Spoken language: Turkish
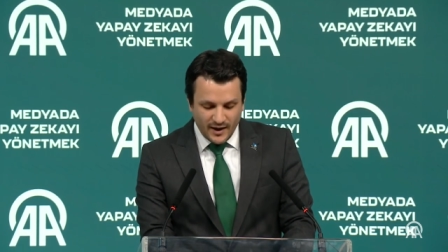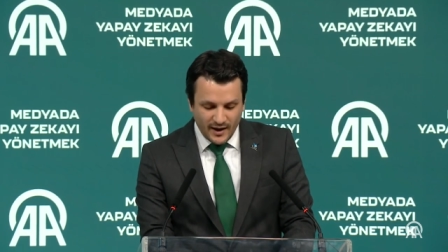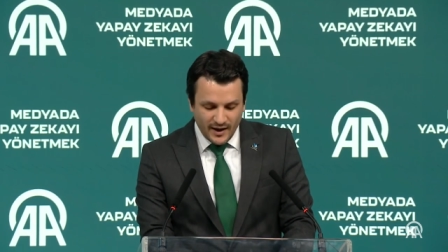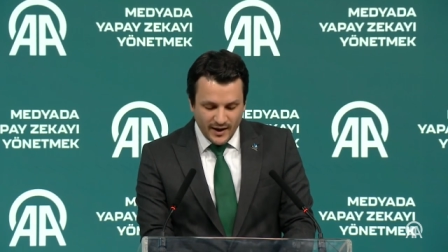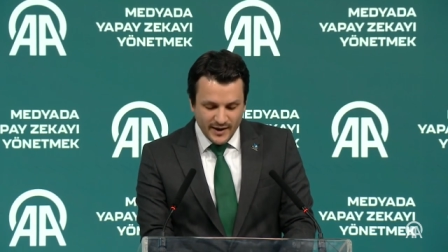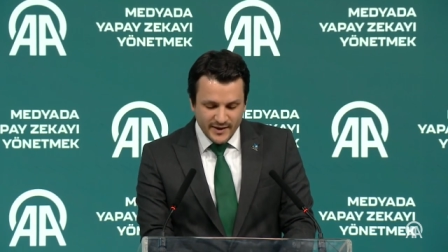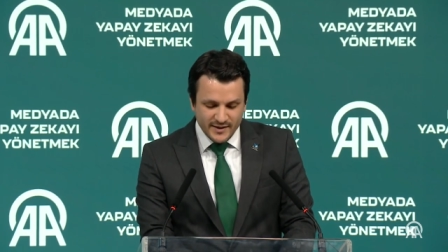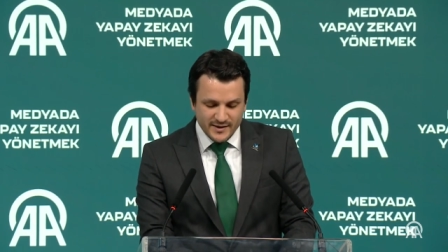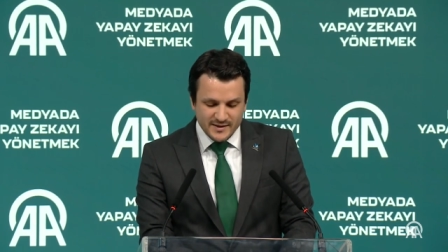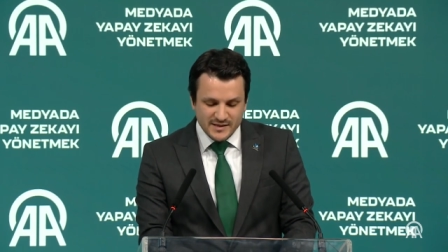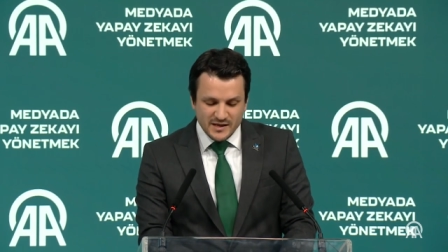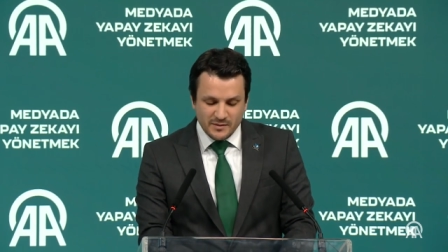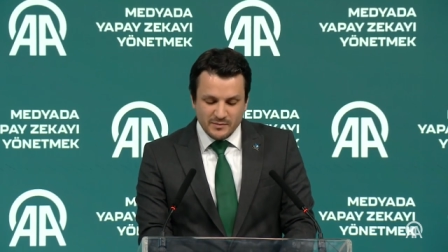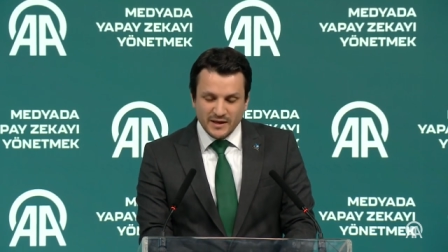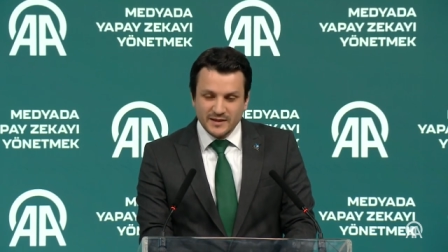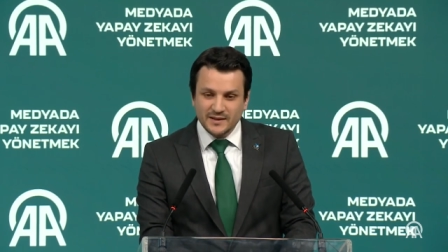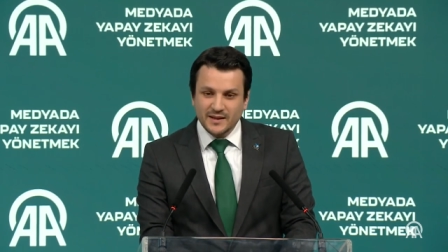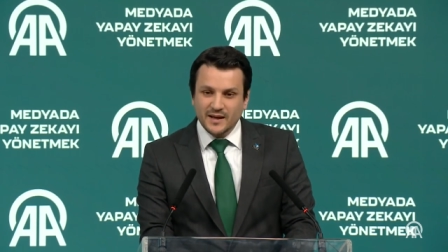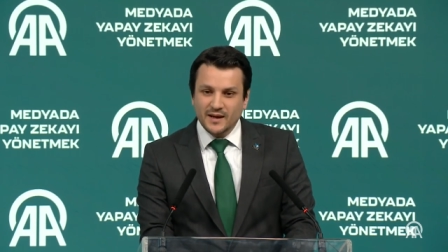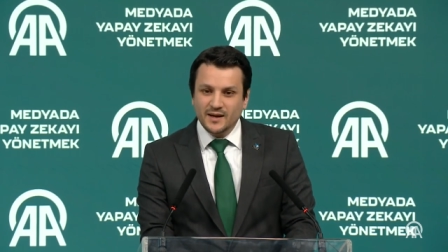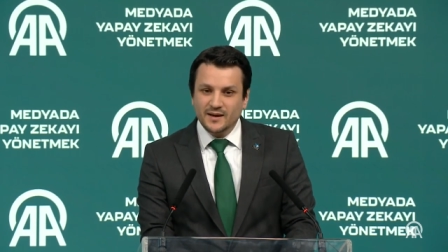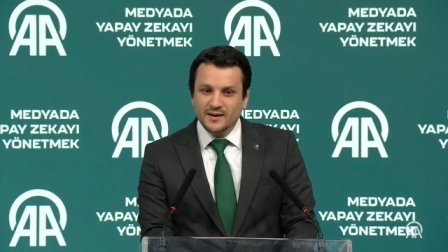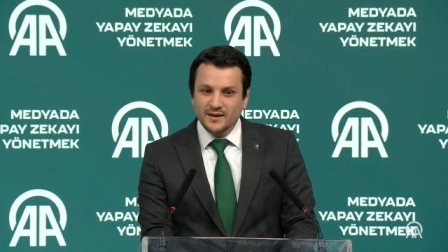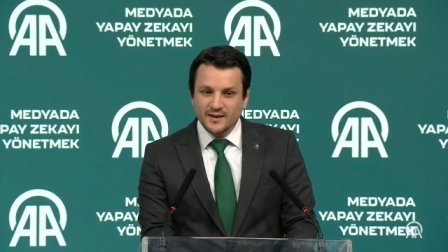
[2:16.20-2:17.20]
aynı
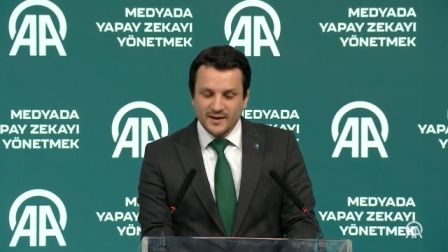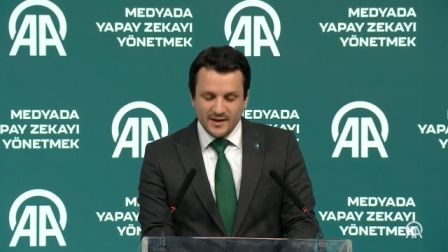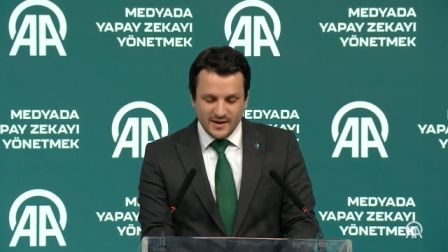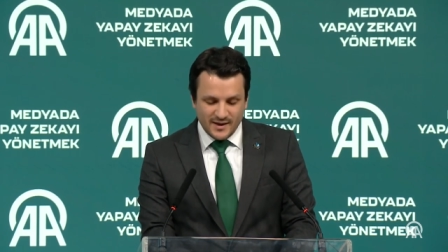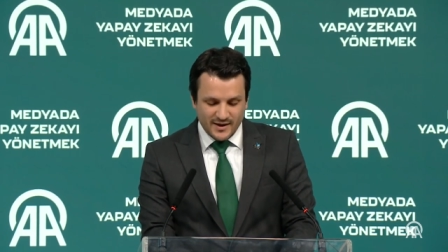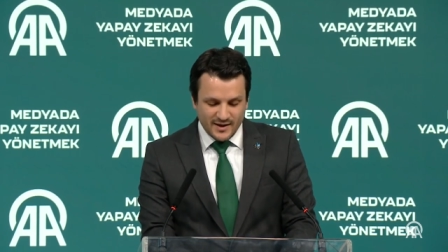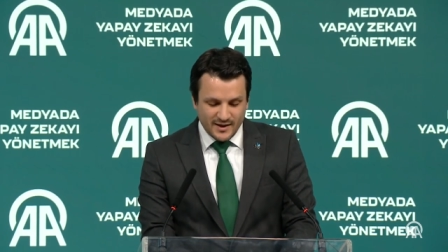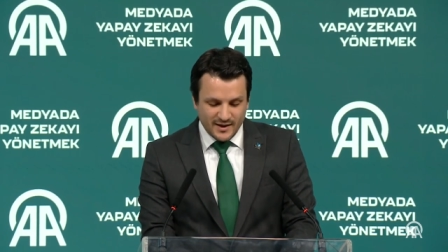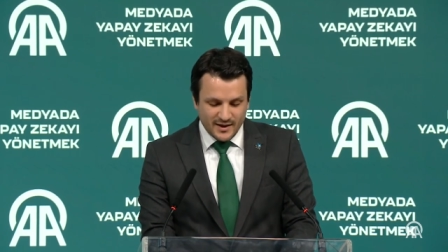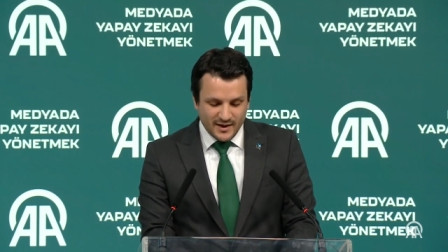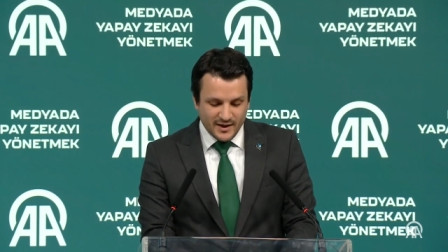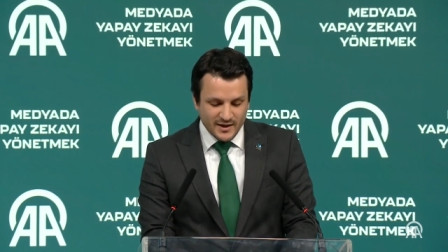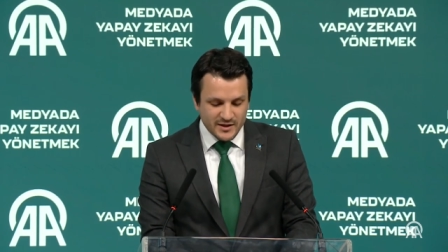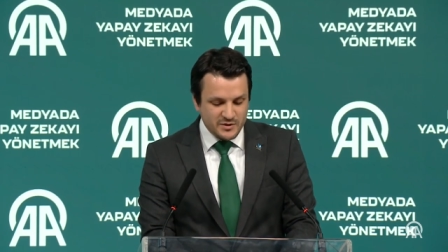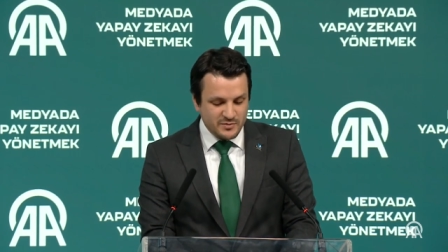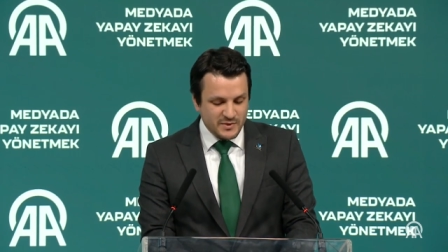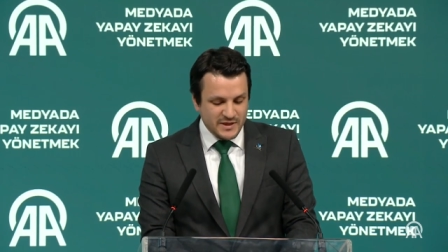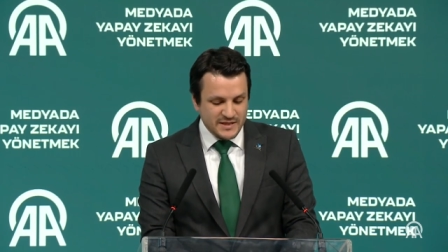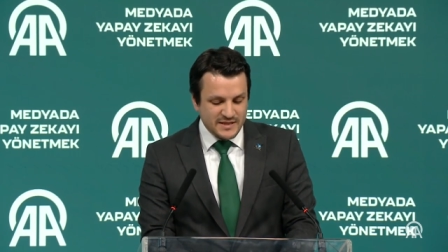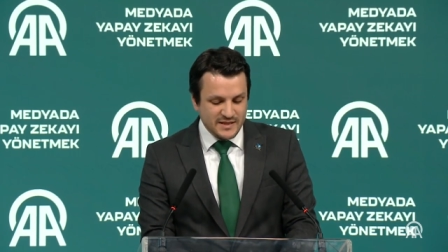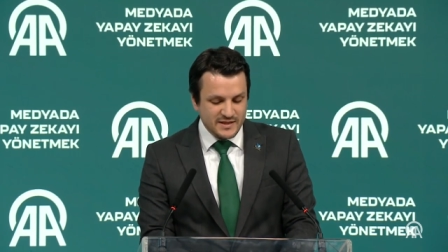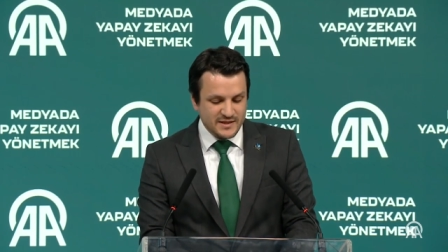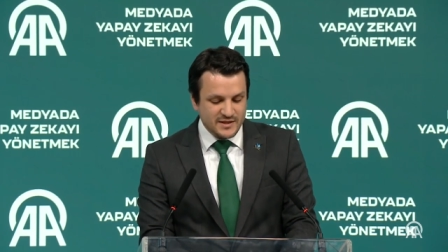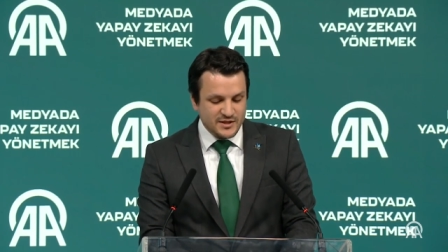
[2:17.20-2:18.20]
zamanda
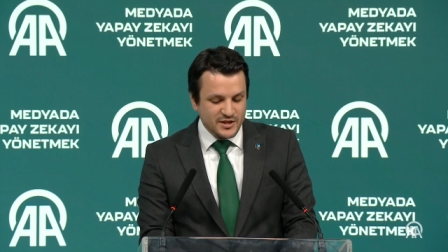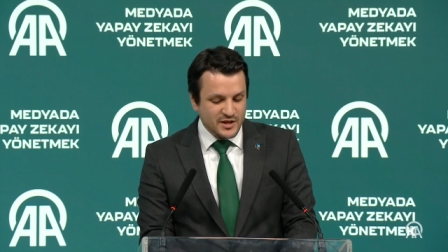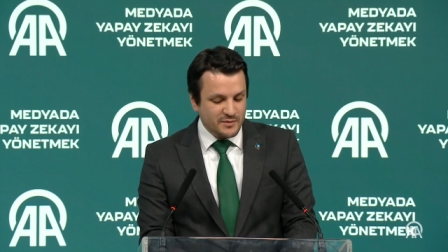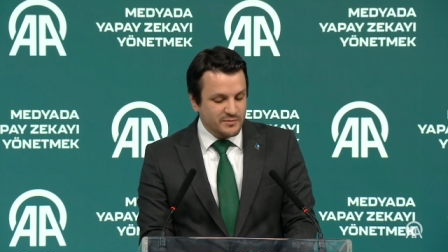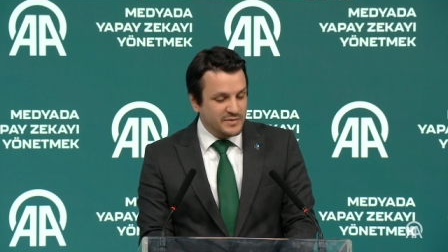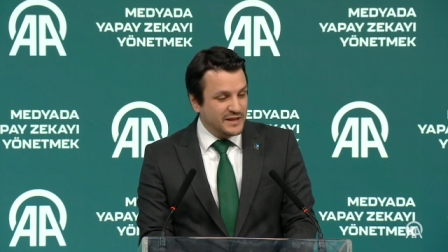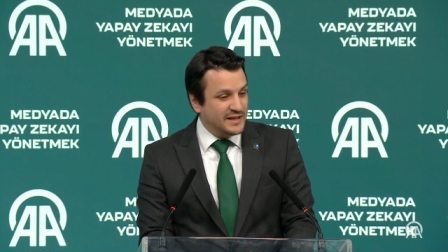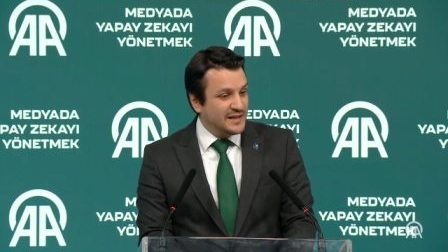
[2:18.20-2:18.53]
acımasızca